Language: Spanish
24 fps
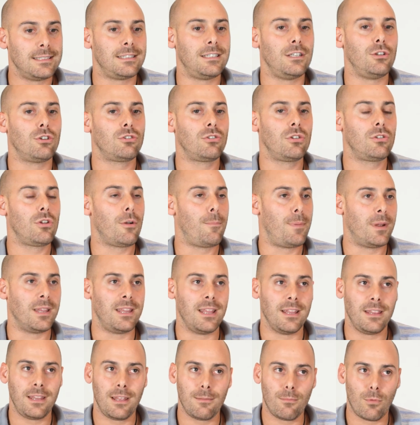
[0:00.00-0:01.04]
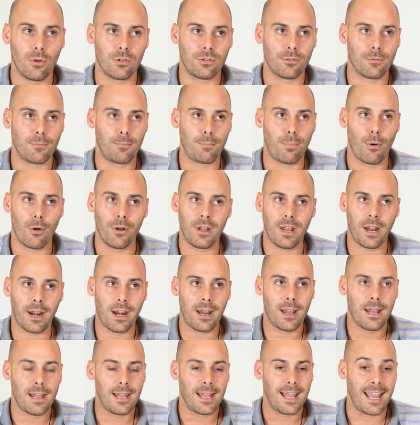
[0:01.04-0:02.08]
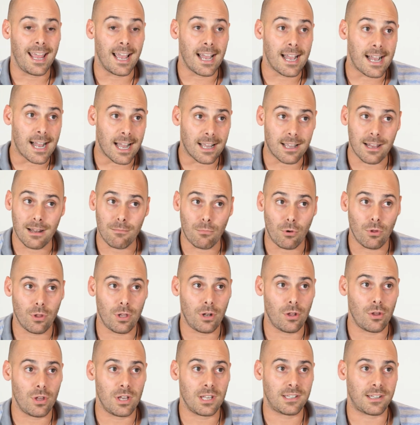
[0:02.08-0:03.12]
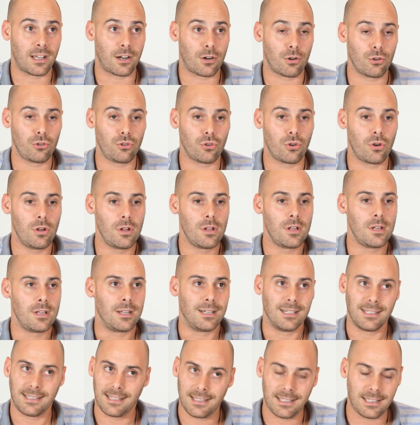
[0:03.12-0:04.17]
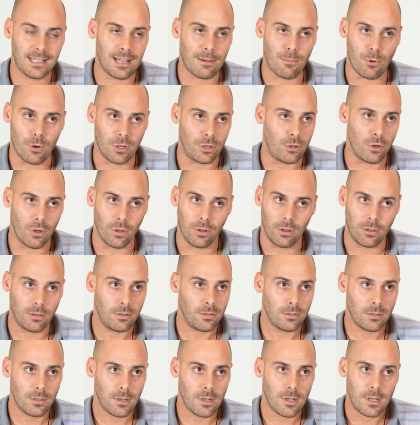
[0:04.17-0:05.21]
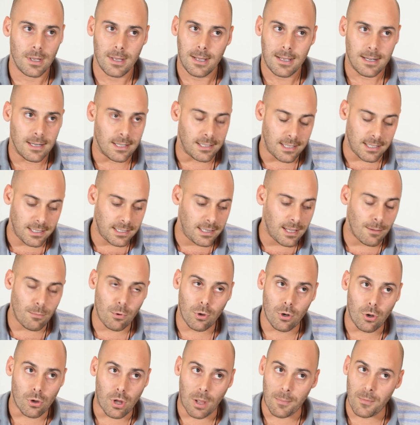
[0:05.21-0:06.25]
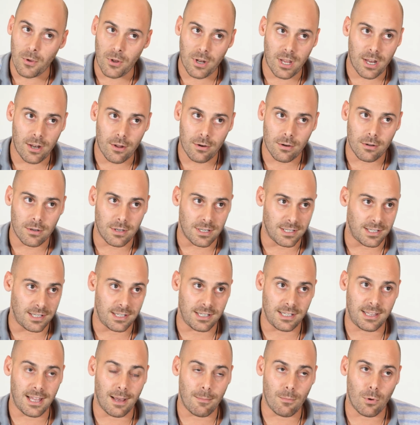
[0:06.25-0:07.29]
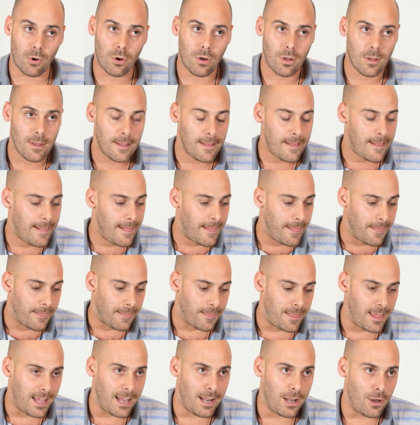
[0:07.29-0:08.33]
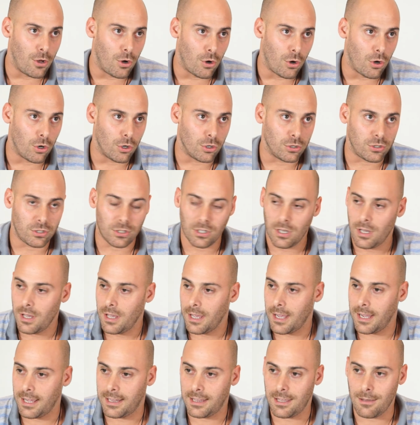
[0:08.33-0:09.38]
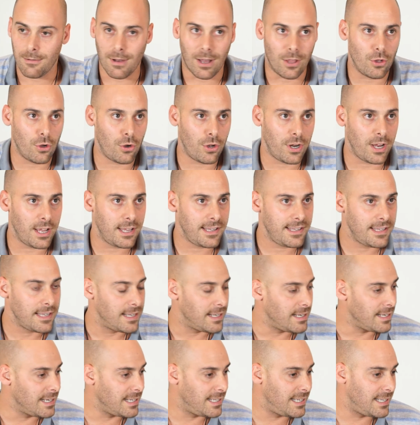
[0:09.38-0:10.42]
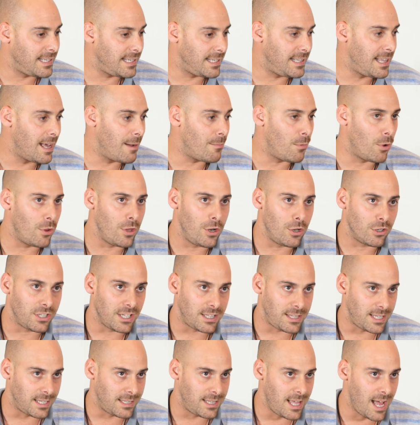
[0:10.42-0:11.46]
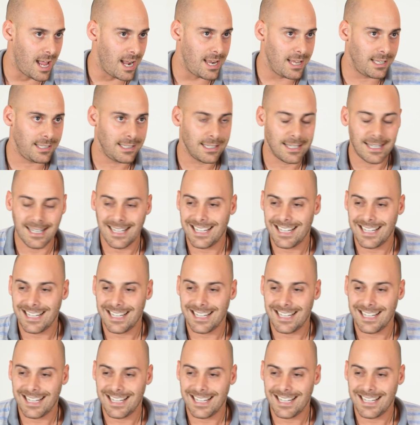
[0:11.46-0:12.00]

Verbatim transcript: si nosotros pretendemos poner en jaque el modelo de desarrollo, necesitamos de todo. Necesitamos de los camioneros, necesitamos de los estibadores, necesitamos de los estatales,